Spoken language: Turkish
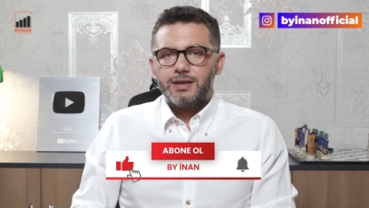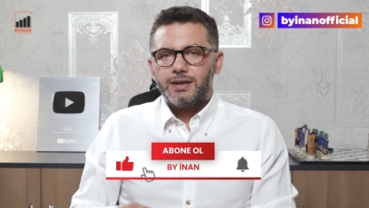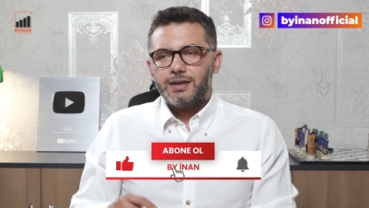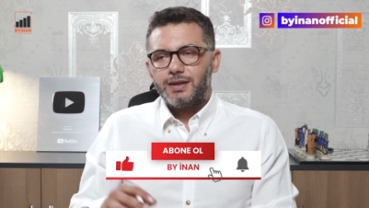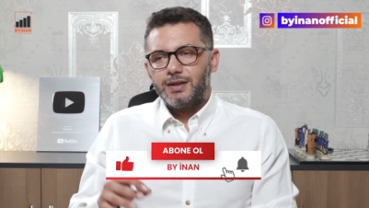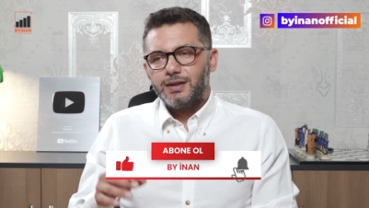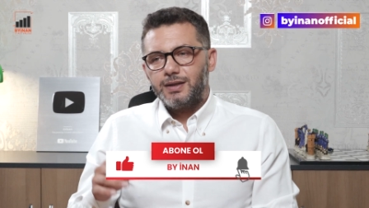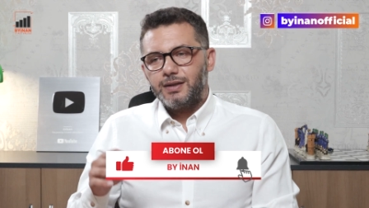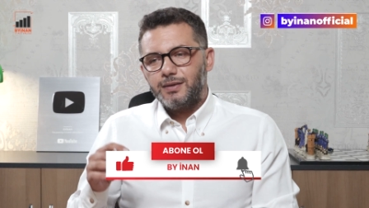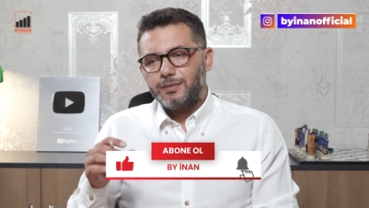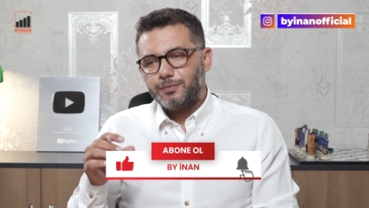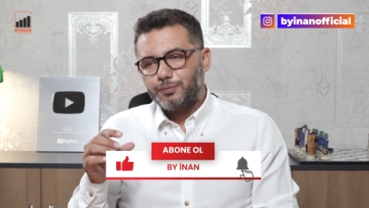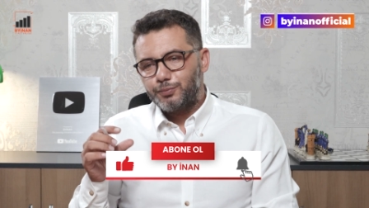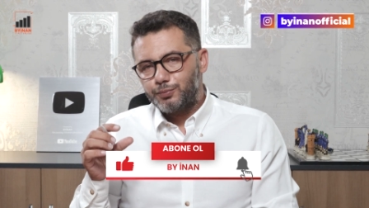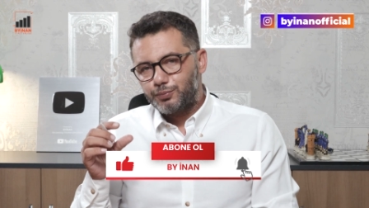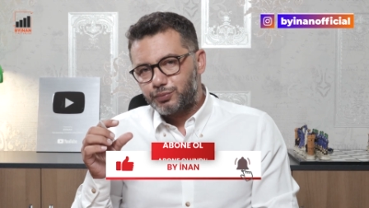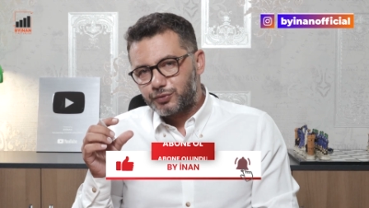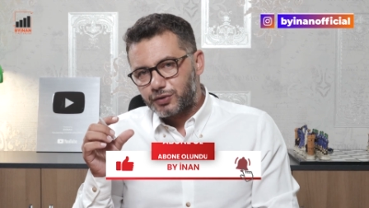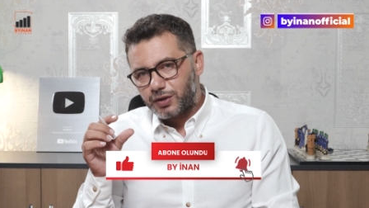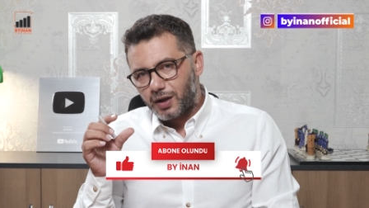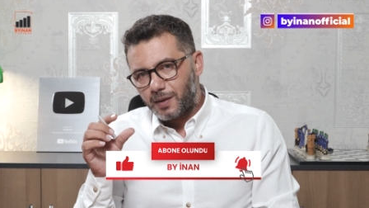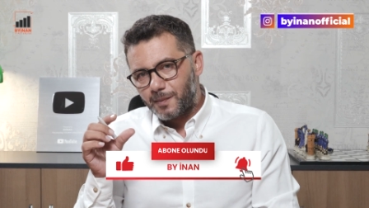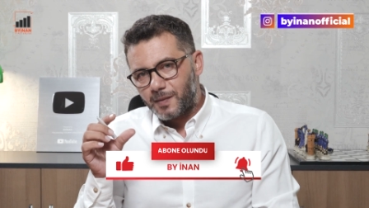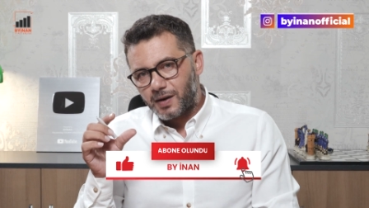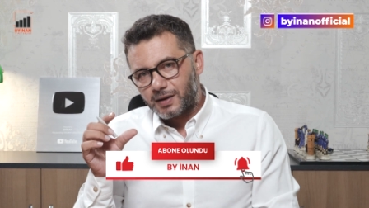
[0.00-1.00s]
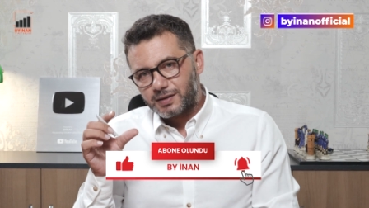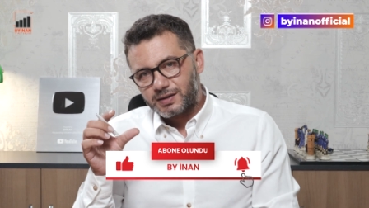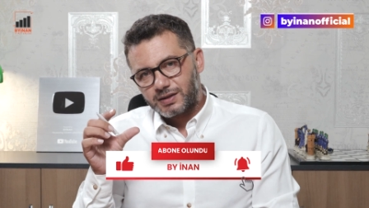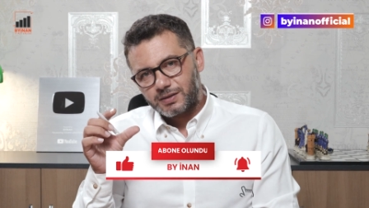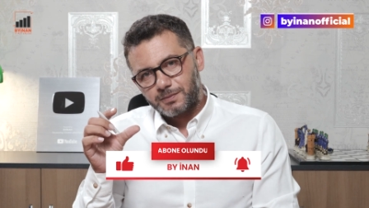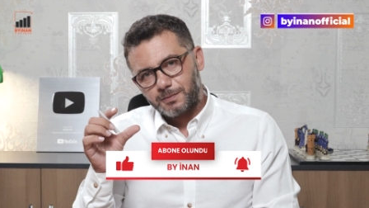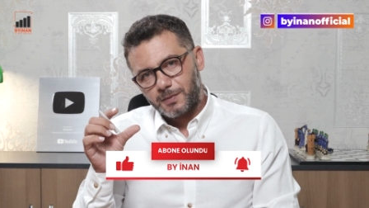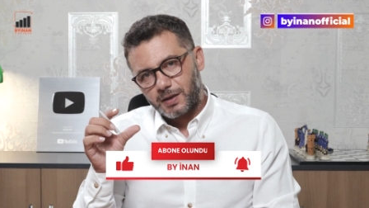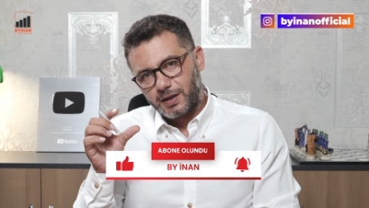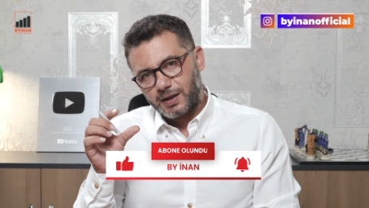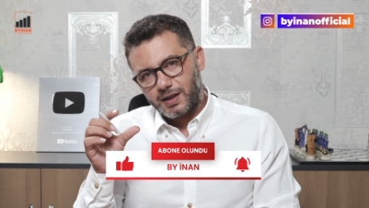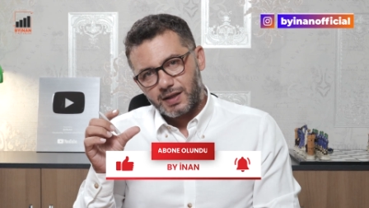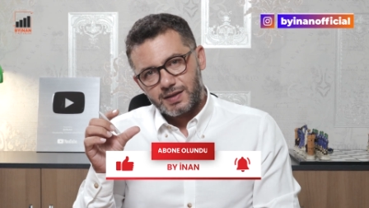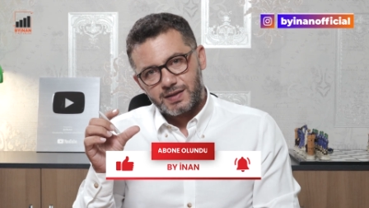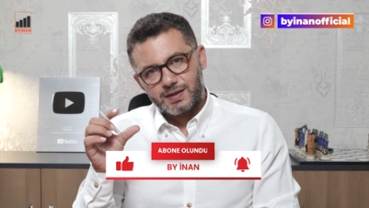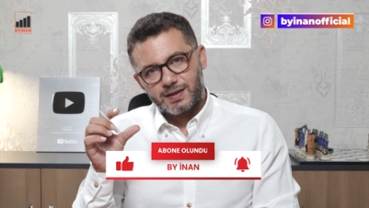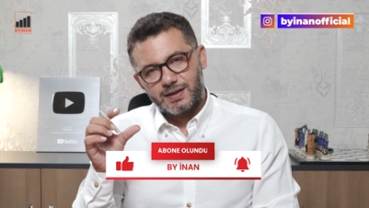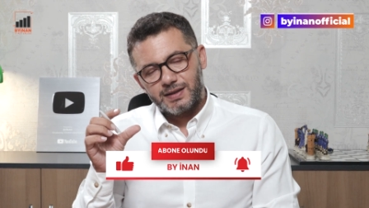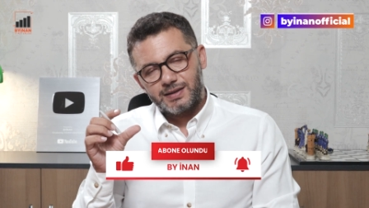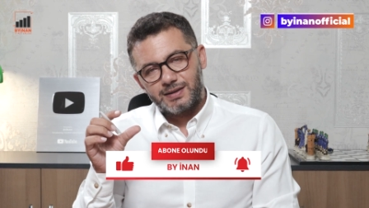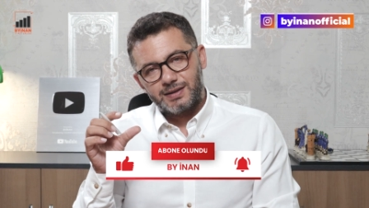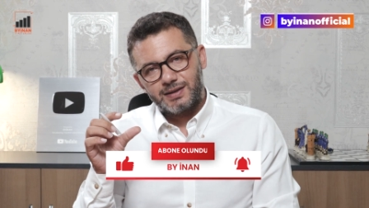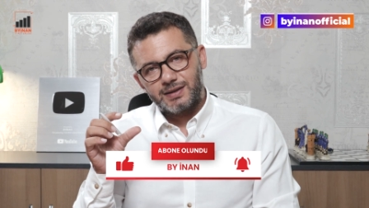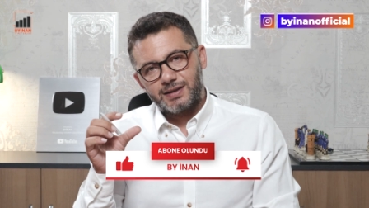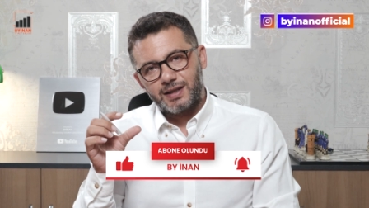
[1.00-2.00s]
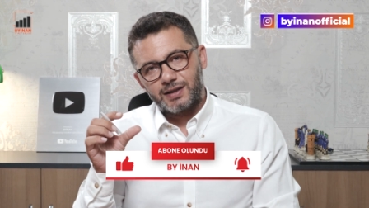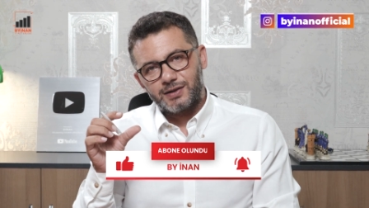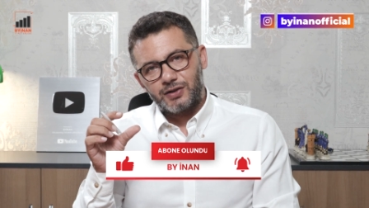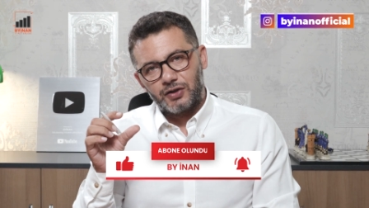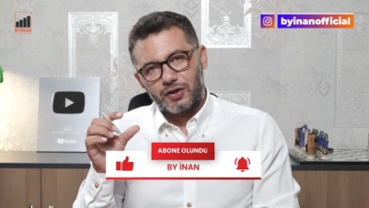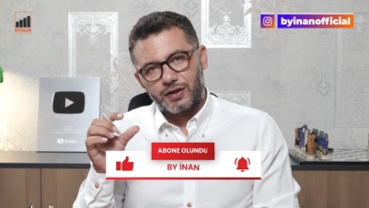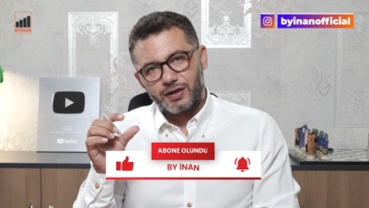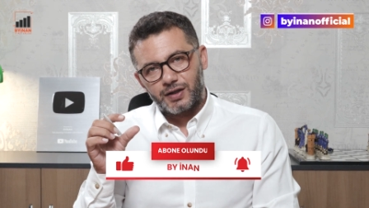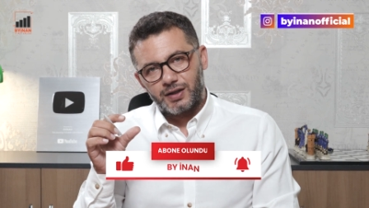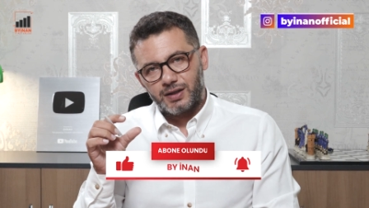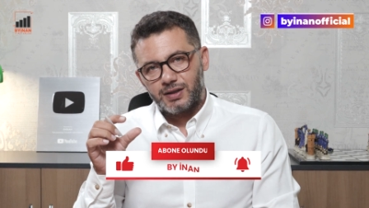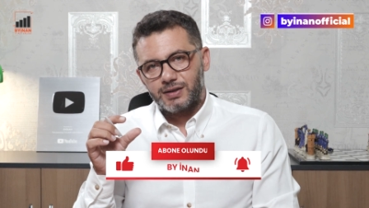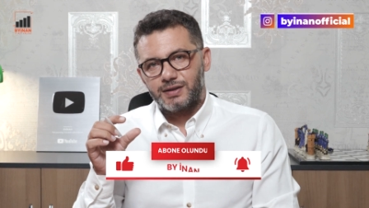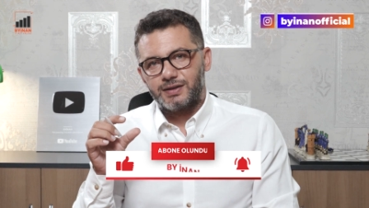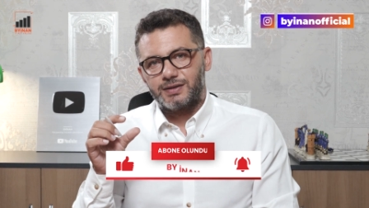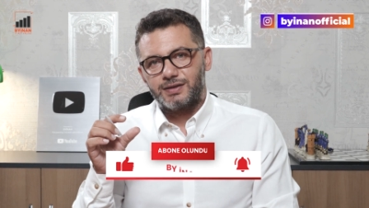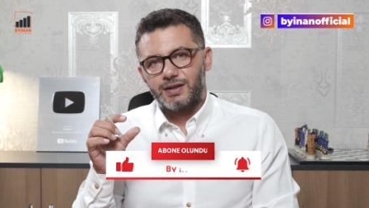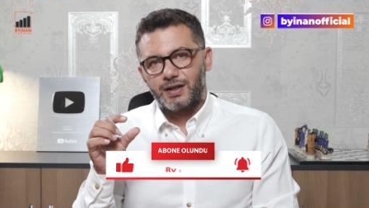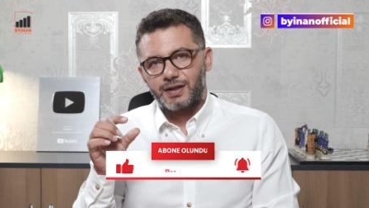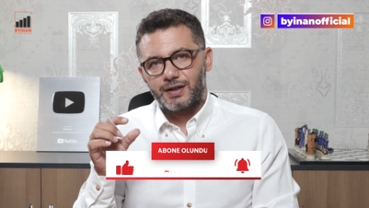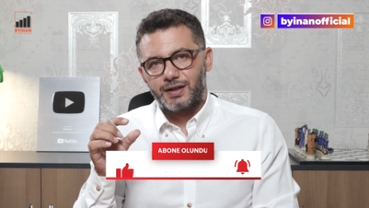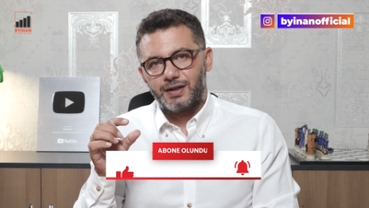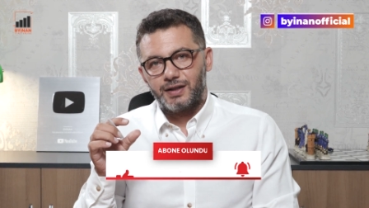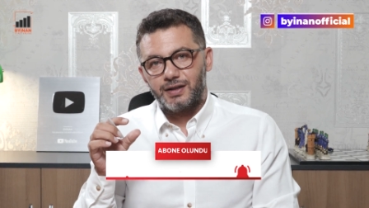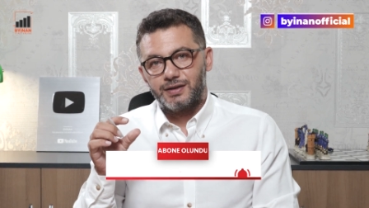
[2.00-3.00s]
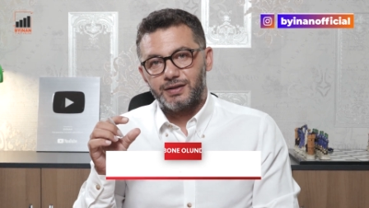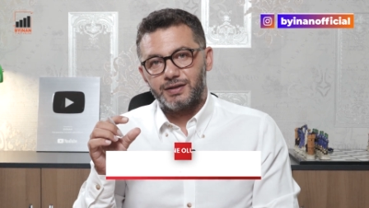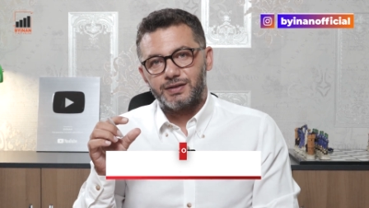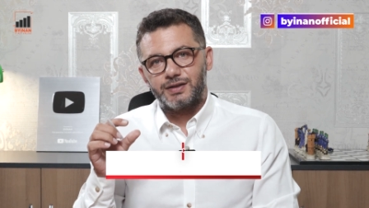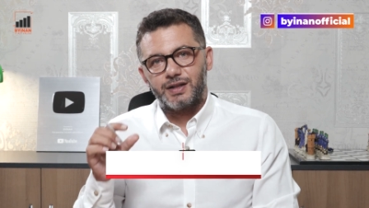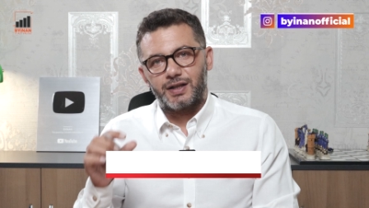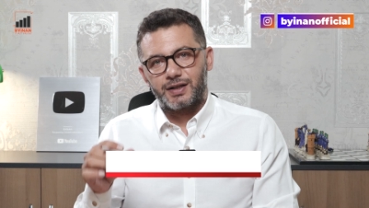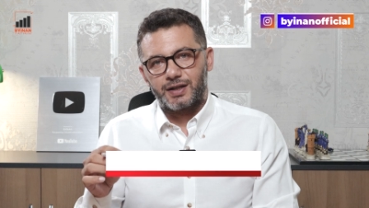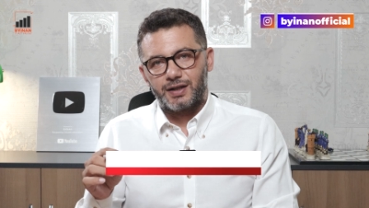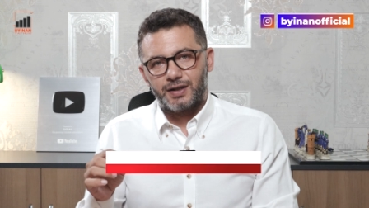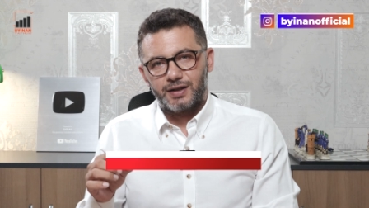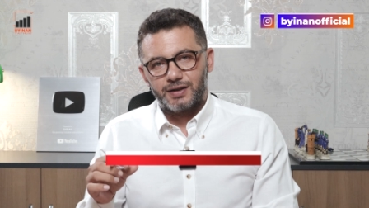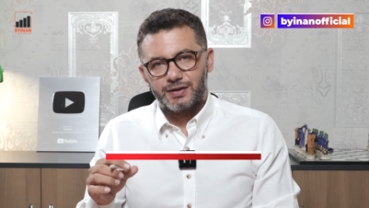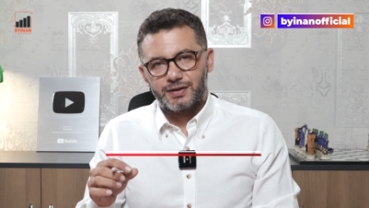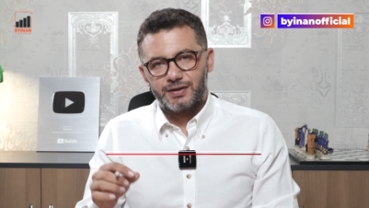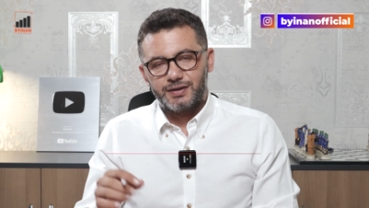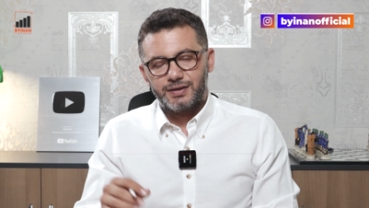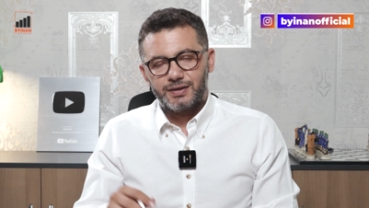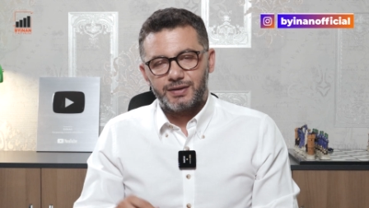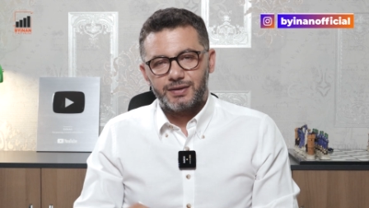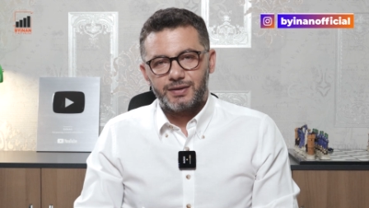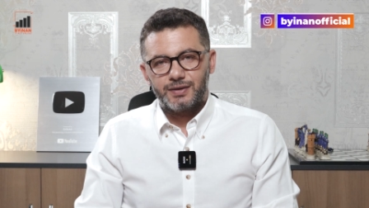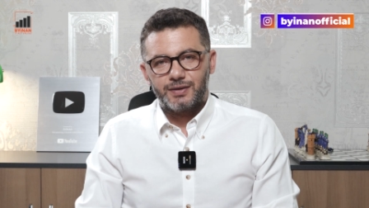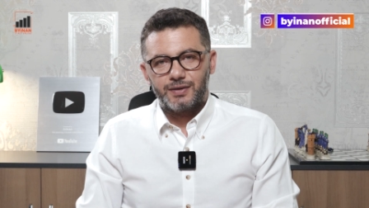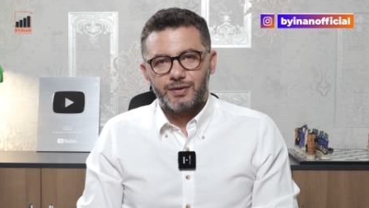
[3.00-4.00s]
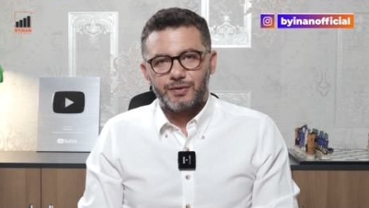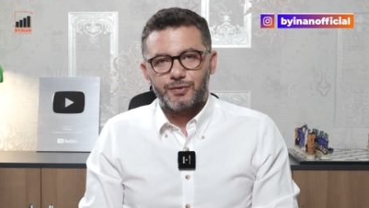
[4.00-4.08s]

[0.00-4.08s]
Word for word: Ee, tam artık makas gitgide daraldı, daraldı, daraldı.